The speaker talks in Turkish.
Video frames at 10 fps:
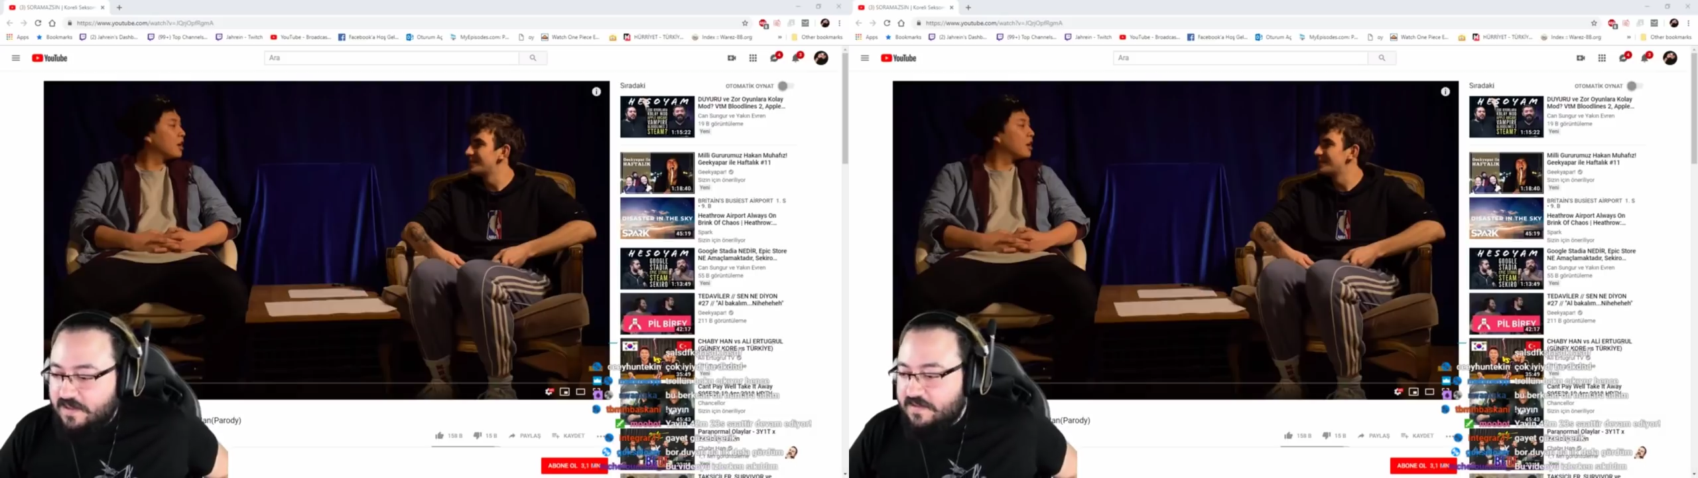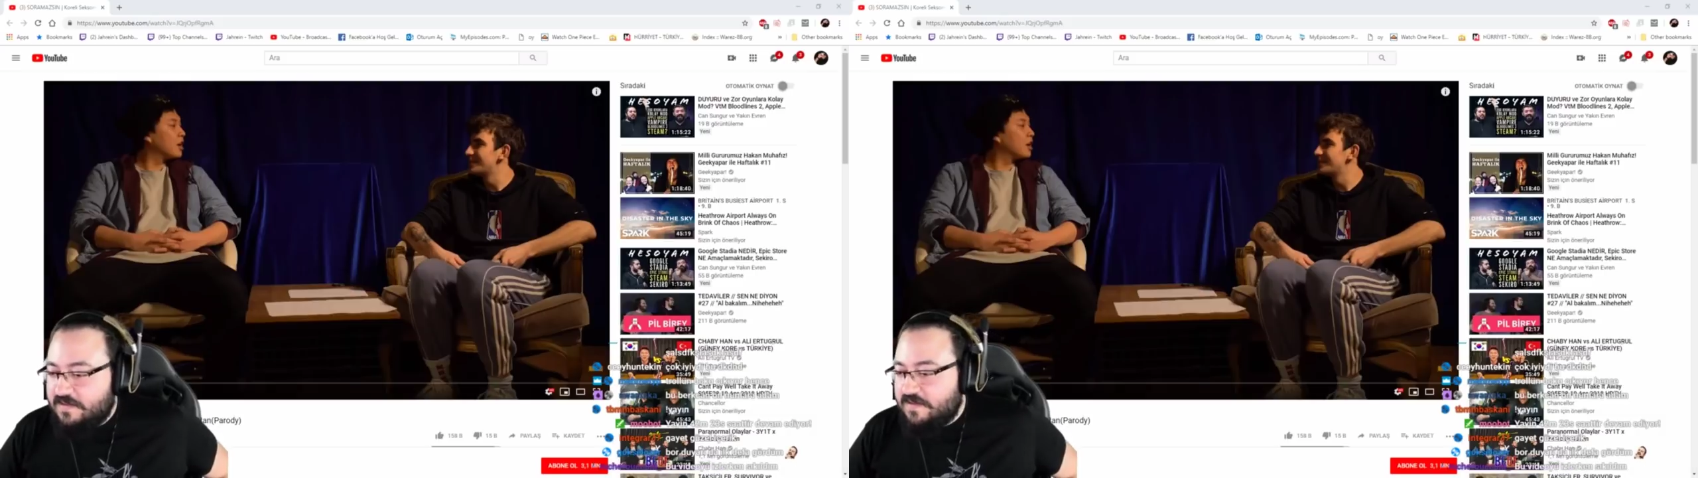
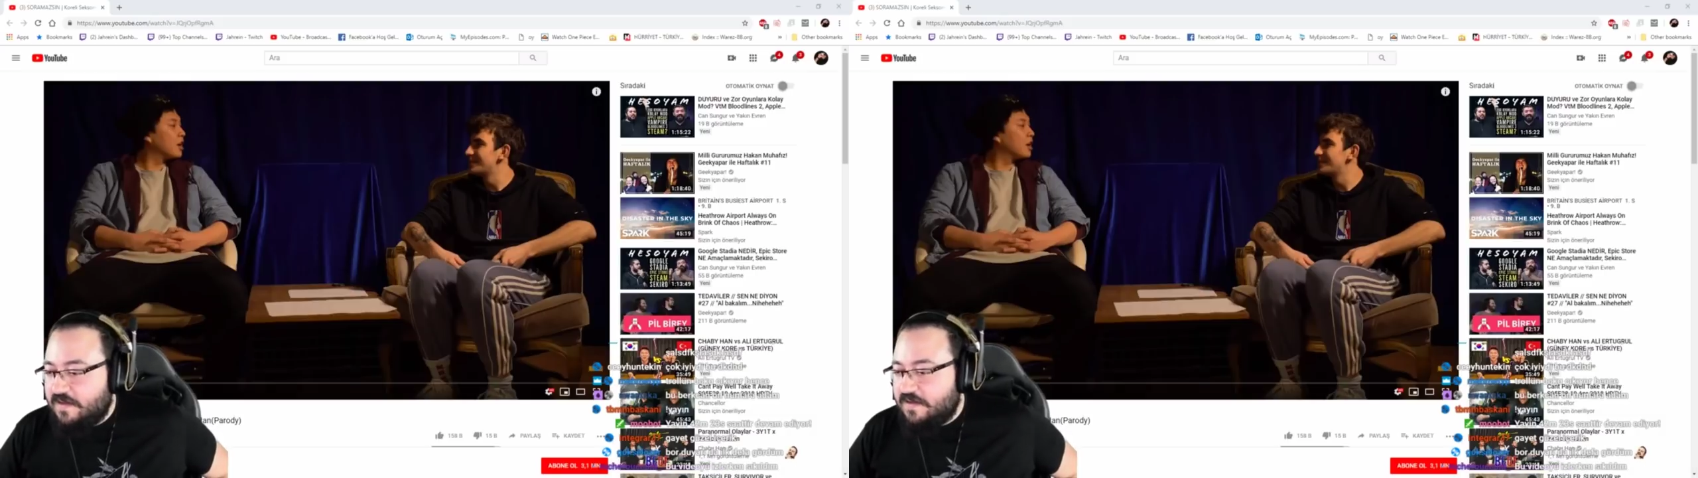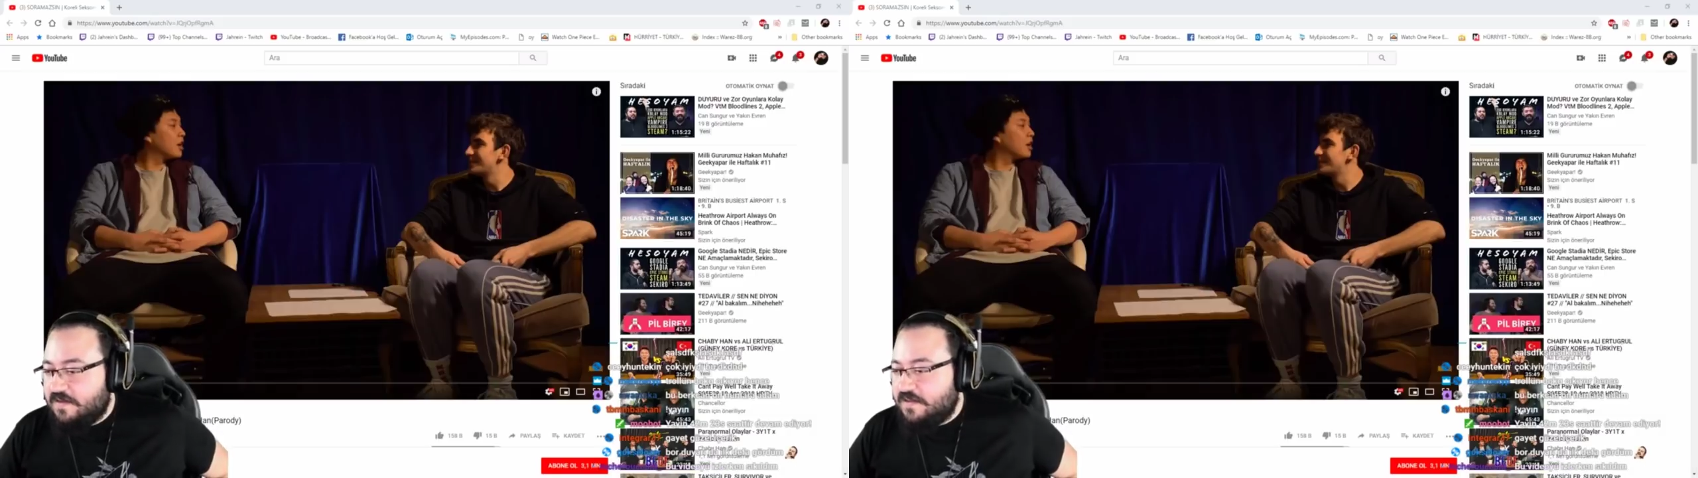en yakın
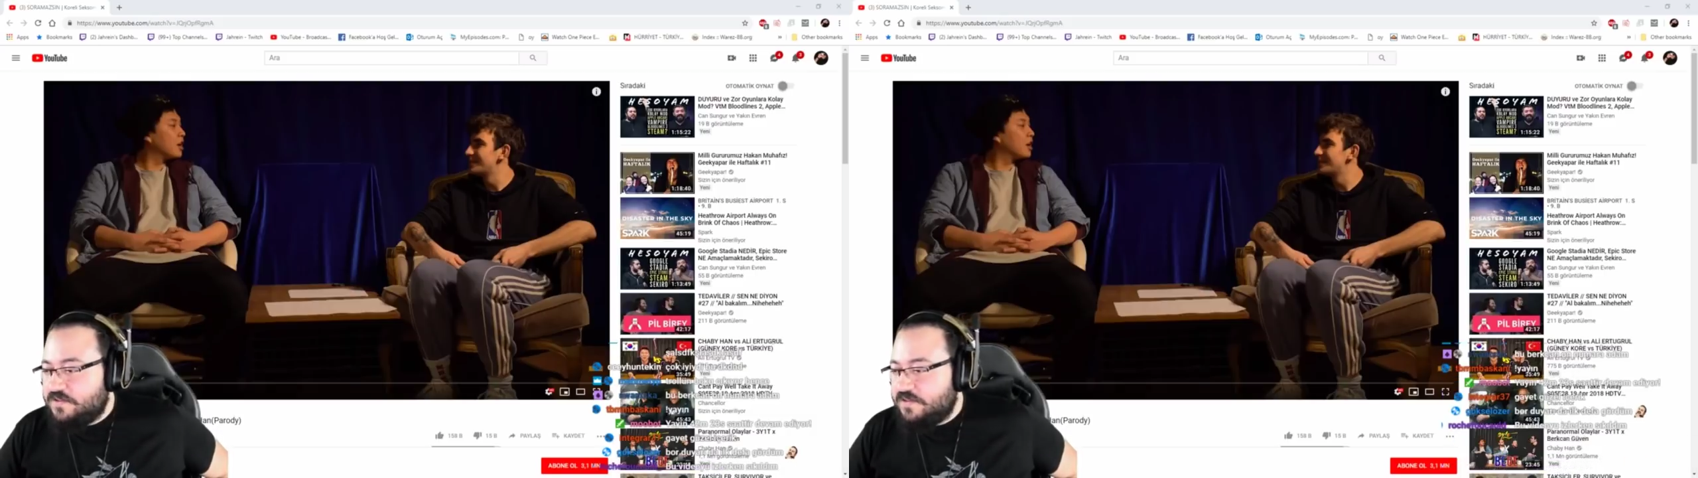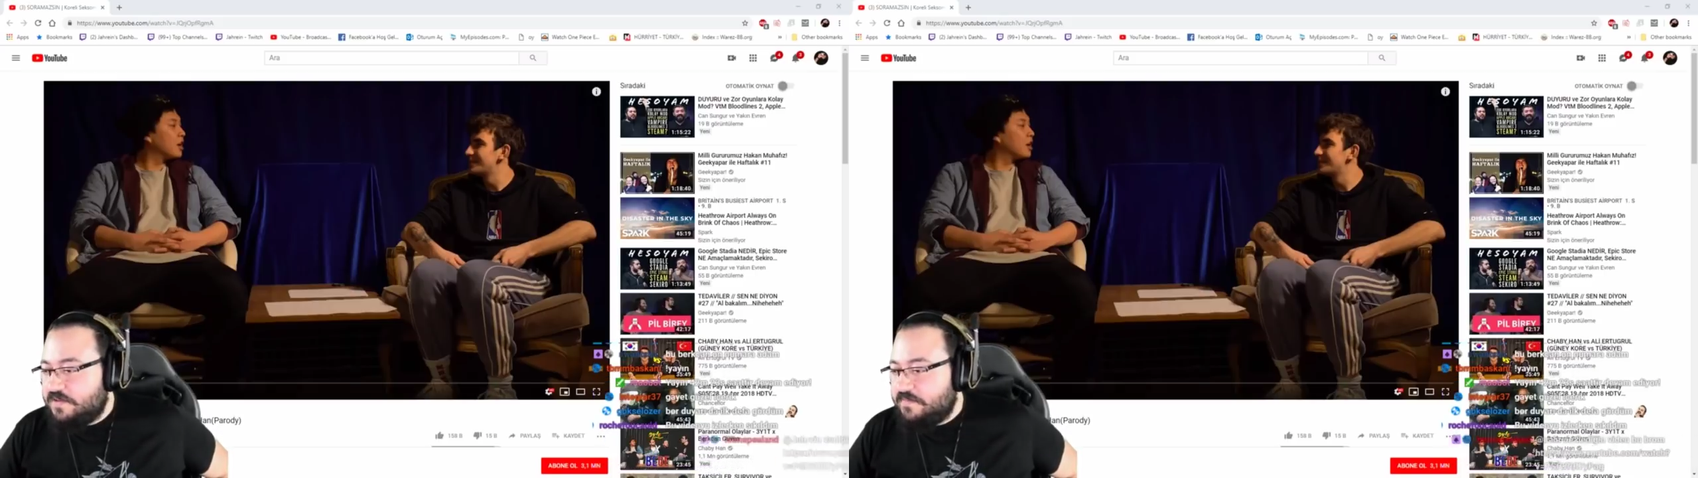
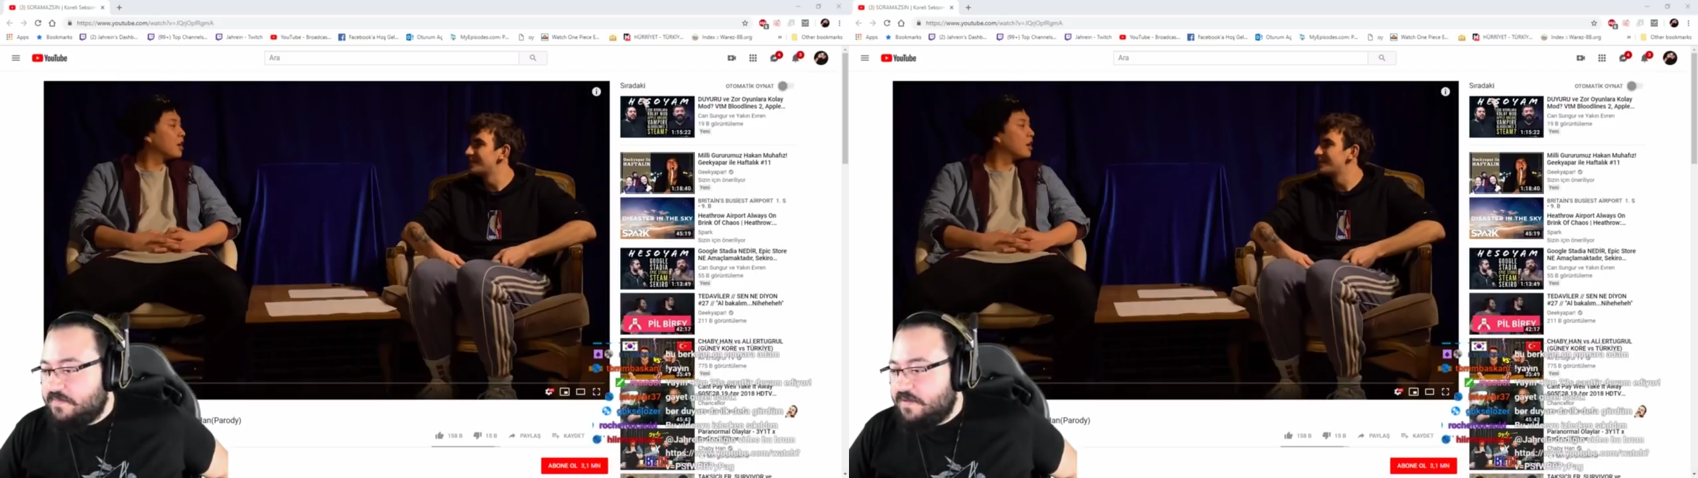arkadaşlarım